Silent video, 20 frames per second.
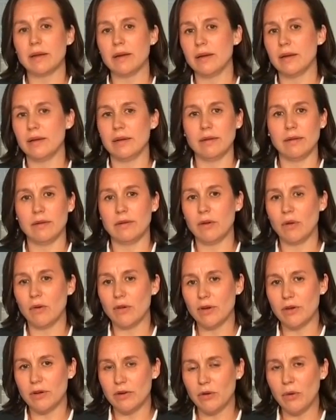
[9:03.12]
äh,
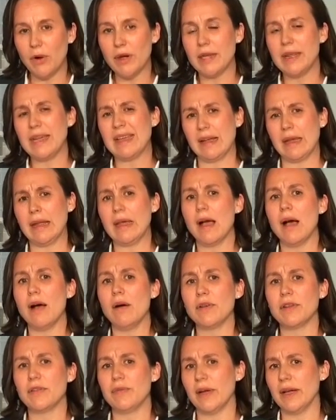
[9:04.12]
doch deutlich geringer
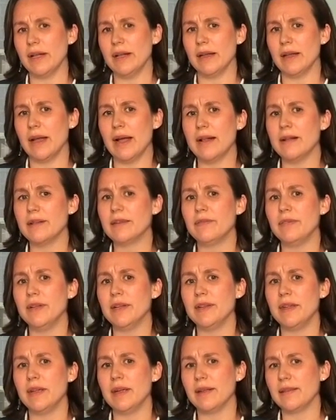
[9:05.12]
ausfallen, als wir
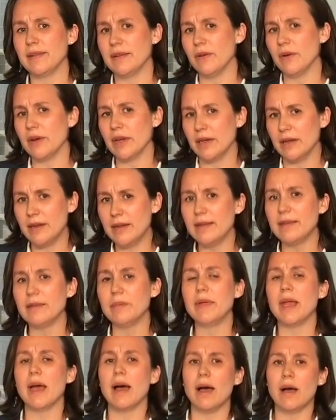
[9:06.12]
sie jetzt noch in
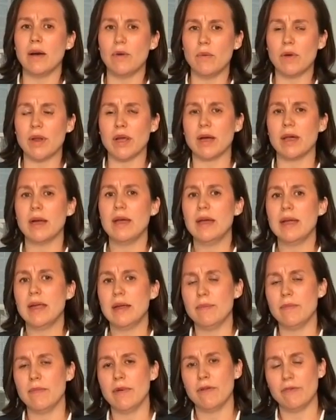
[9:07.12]
diesem Jahr oder
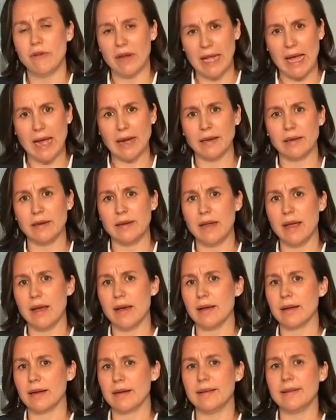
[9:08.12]
im vergangenen
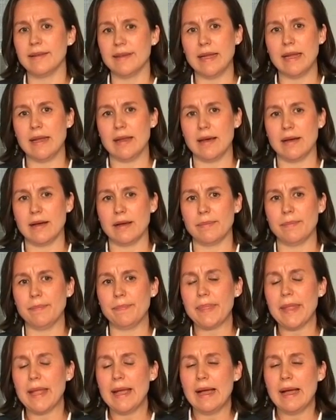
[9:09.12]
Jahr gesehen haben.